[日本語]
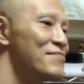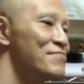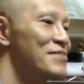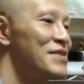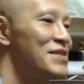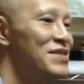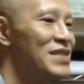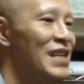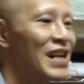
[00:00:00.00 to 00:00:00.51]
み
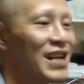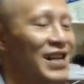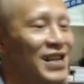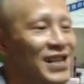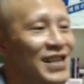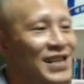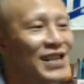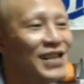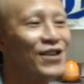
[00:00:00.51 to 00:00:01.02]
んな
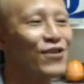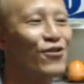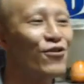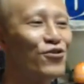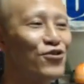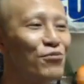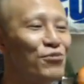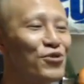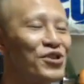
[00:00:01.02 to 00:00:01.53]

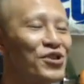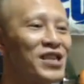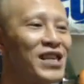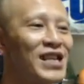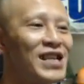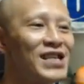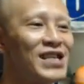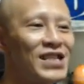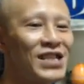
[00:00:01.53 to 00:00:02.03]
子供の
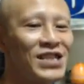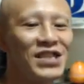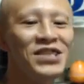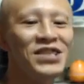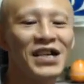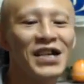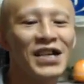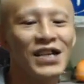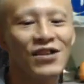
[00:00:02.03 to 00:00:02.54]
喧嘩じゃねえ
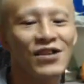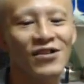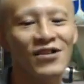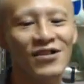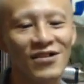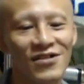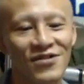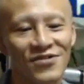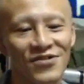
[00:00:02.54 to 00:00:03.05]
んだから
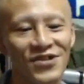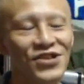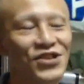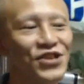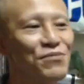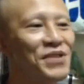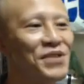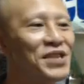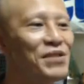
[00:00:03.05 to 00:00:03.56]
よ。い
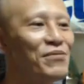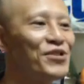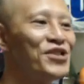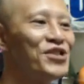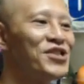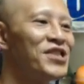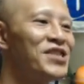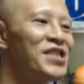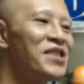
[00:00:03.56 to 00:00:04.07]
つまでも
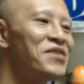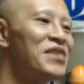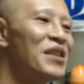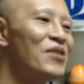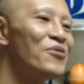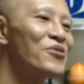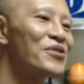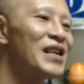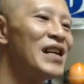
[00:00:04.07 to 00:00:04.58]
口でなん
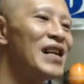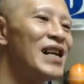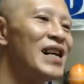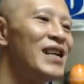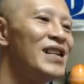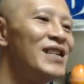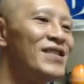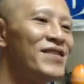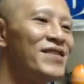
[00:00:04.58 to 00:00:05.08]
だこ
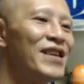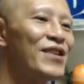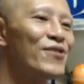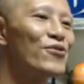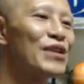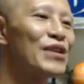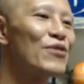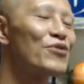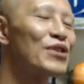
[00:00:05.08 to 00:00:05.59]
ら、ね、
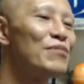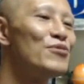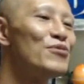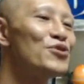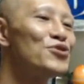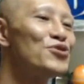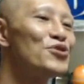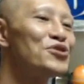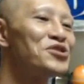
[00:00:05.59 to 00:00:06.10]
こらこら
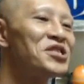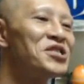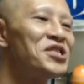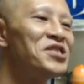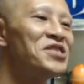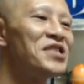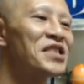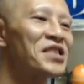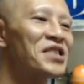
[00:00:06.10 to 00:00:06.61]
問答じゃ
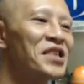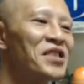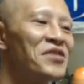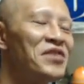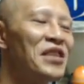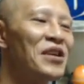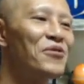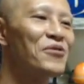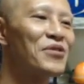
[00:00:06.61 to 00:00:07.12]
ねえんだから、な
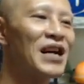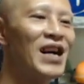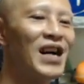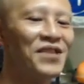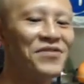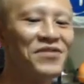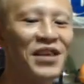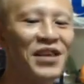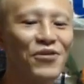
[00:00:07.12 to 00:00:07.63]
んだこ
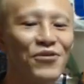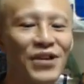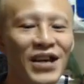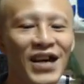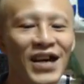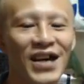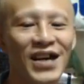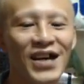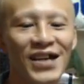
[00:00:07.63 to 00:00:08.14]
ら、あんだこ
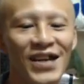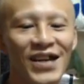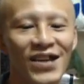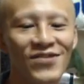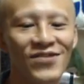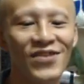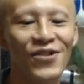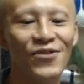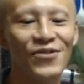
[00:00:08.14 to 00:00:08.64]
ら、
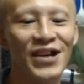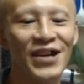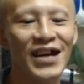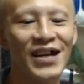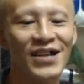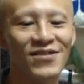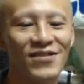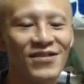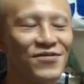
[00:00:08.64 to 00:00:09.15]
変だこ
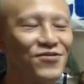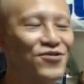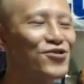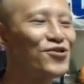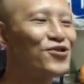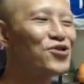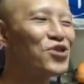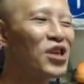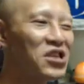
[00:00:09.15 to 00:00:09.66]
らって
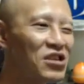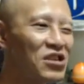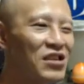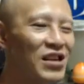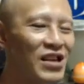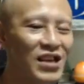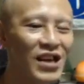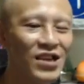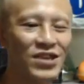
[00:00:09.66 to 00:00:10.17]
ずーっとやってる
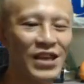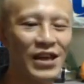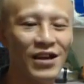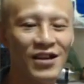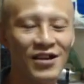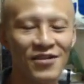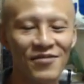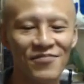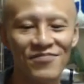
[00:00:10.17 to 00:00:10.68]
だけだもんな。